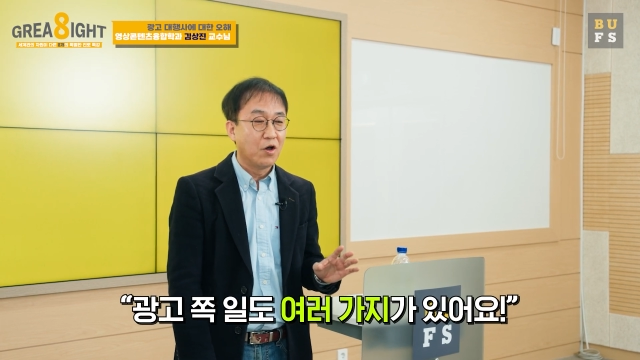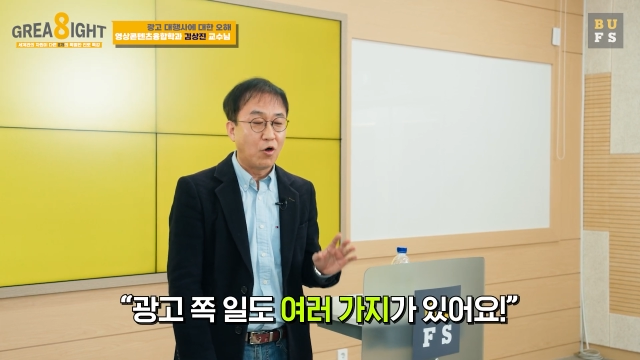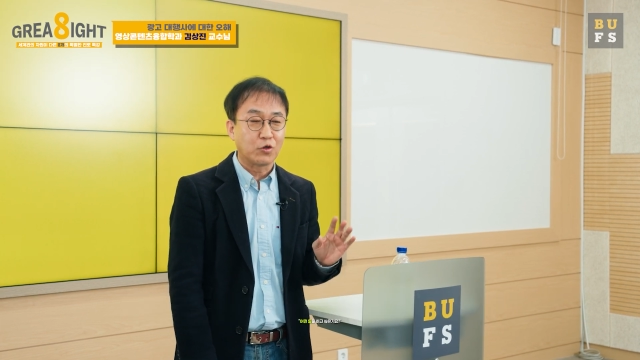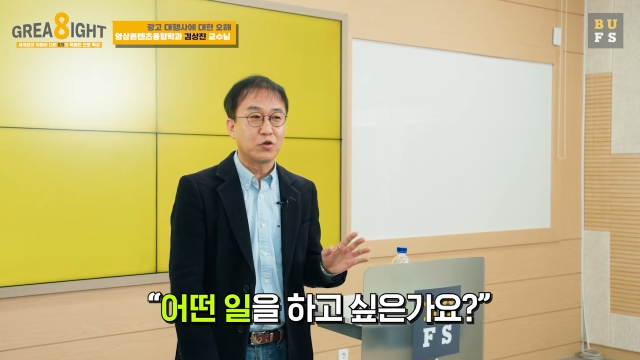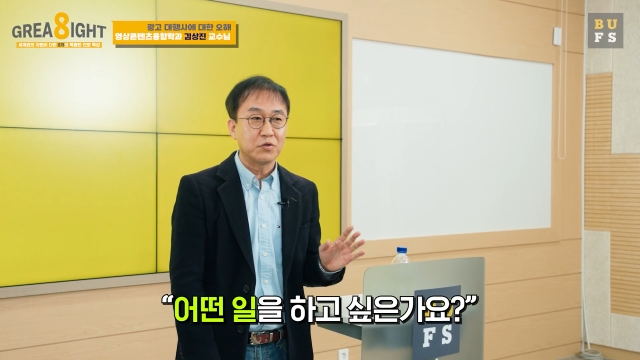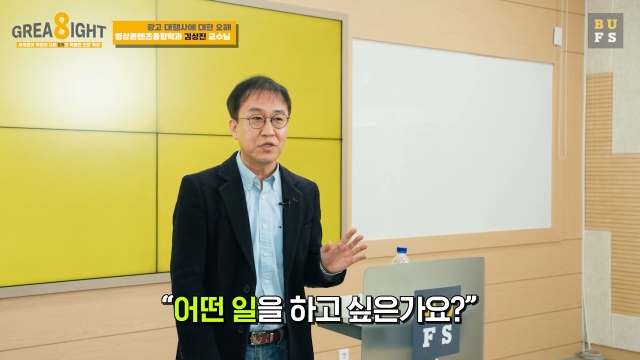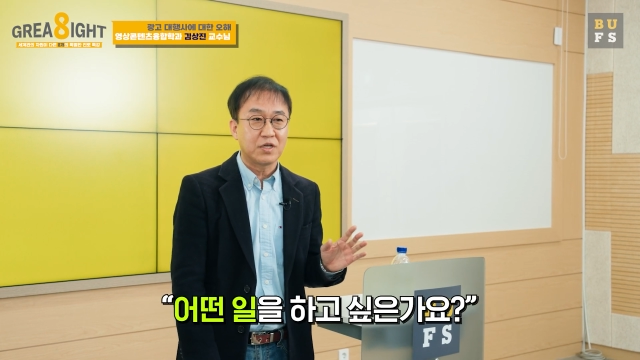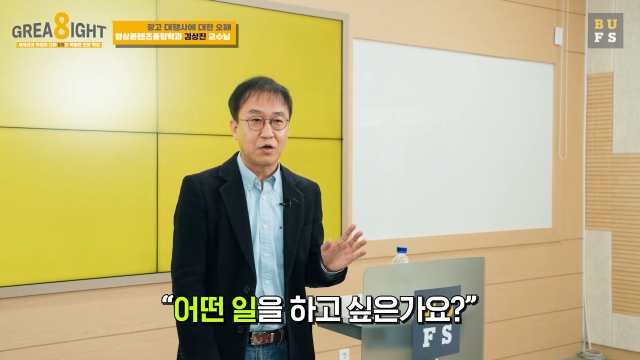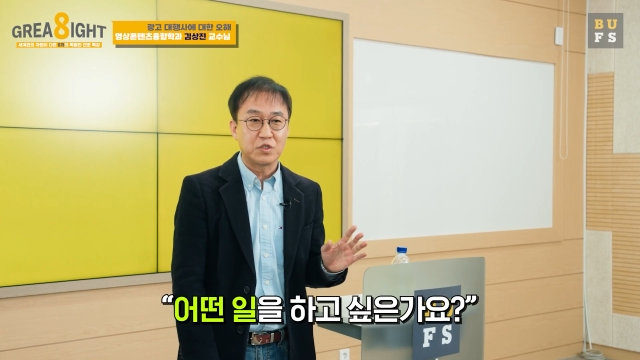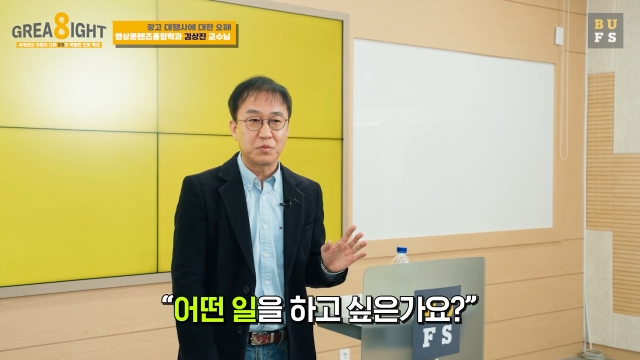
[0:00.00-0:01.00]
어떤 일을
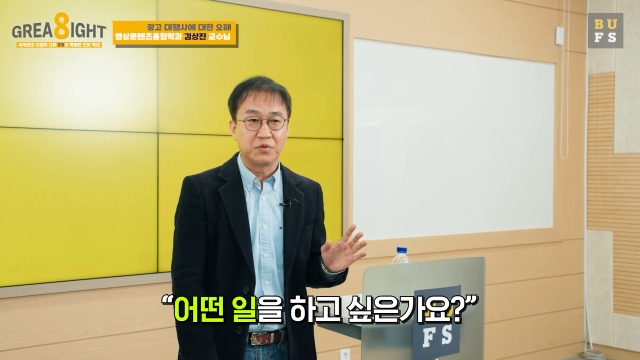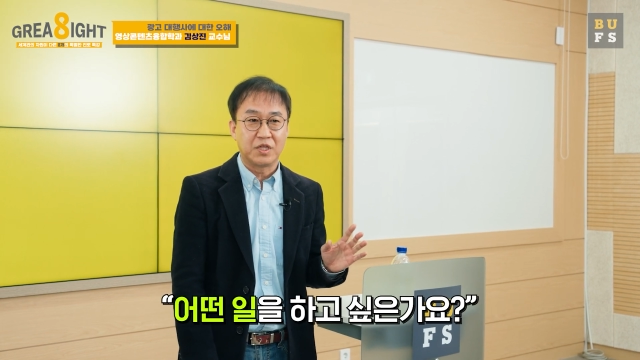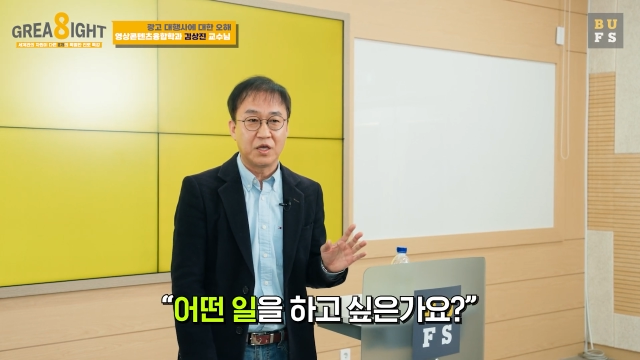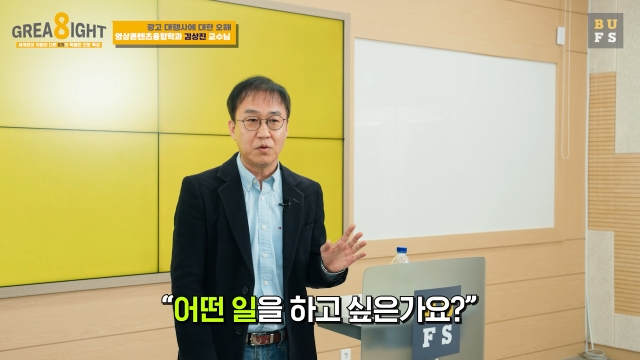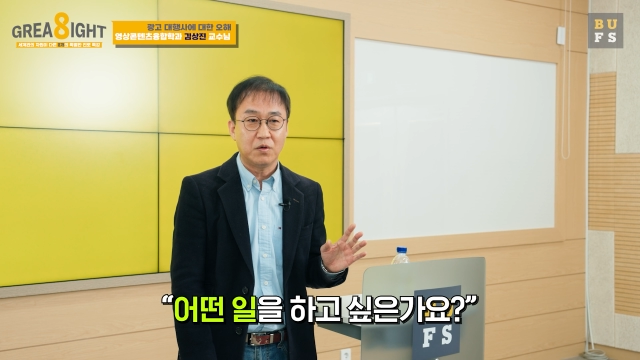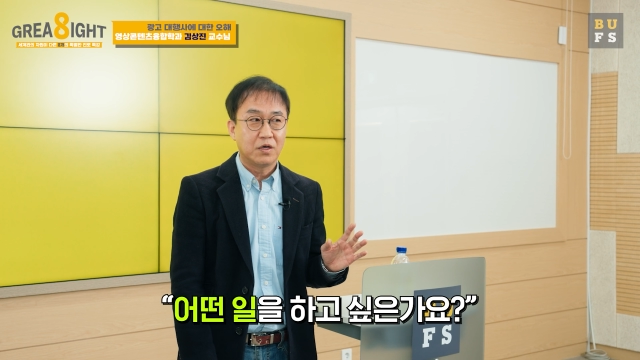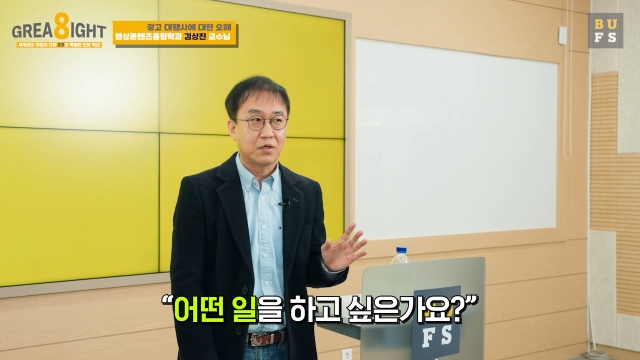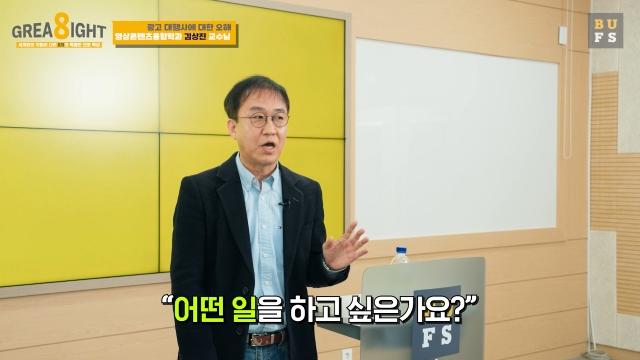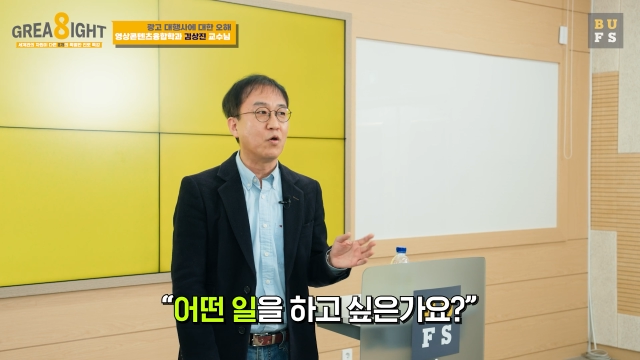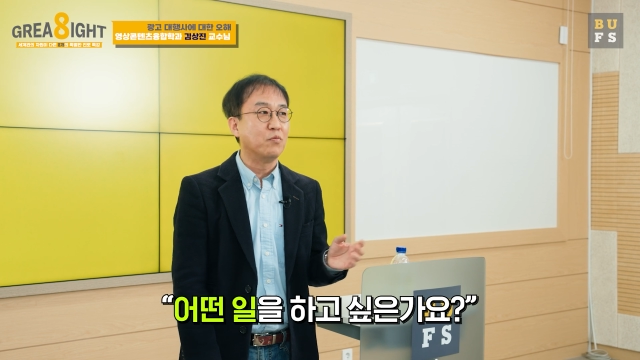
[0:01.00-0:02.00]
하고 싶은데요?
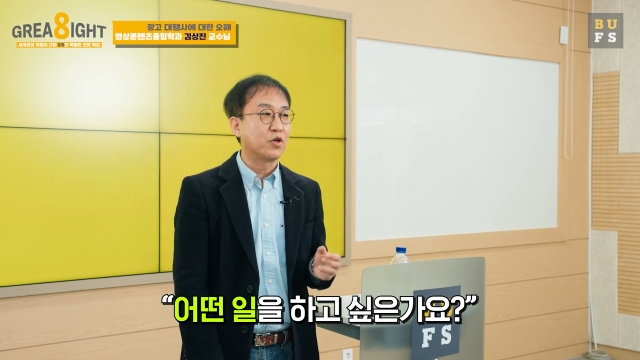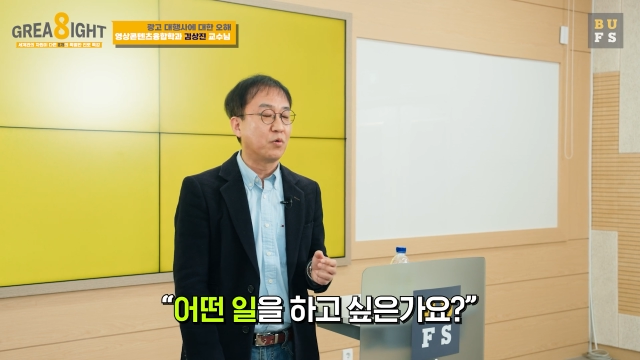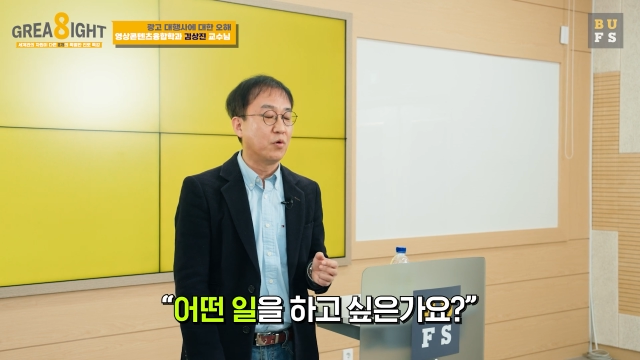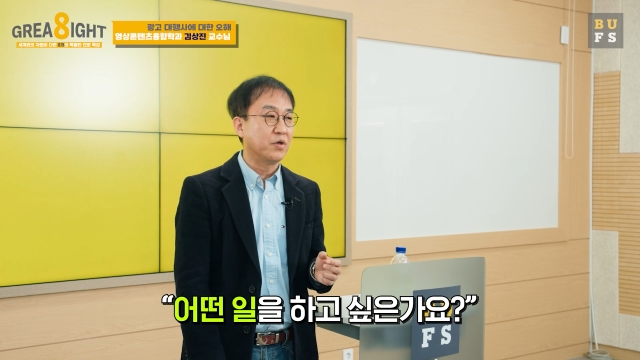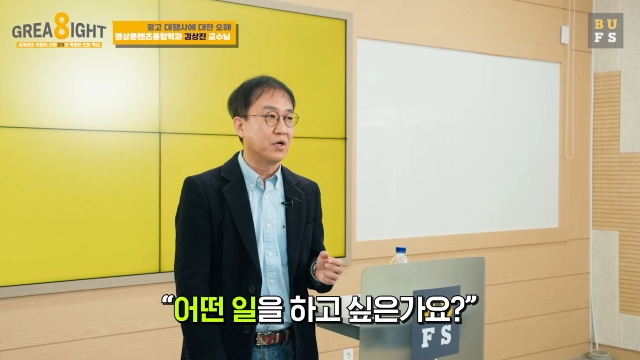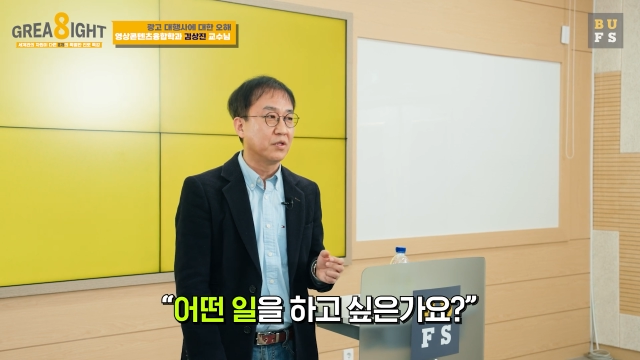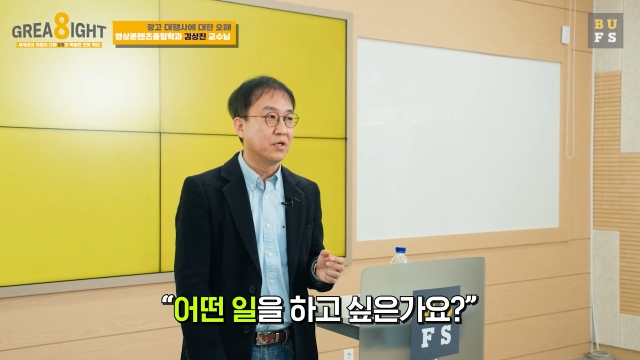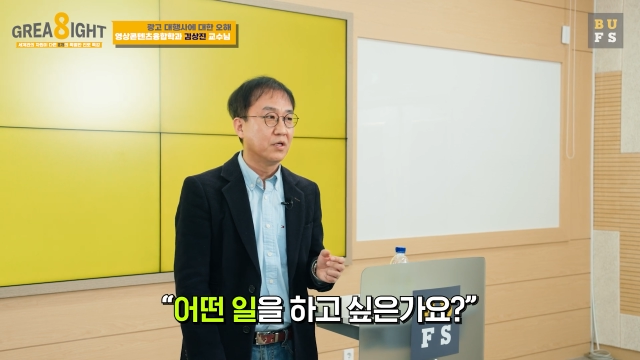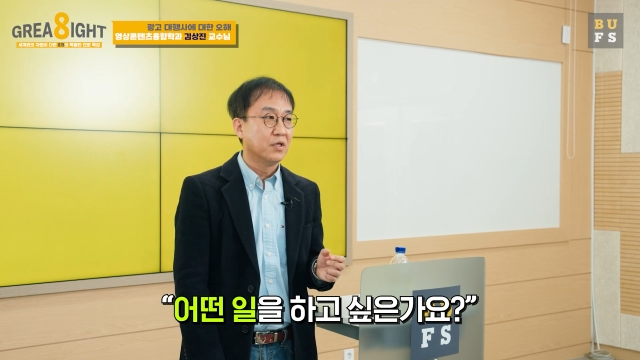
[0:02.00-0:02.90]
라고 물어보면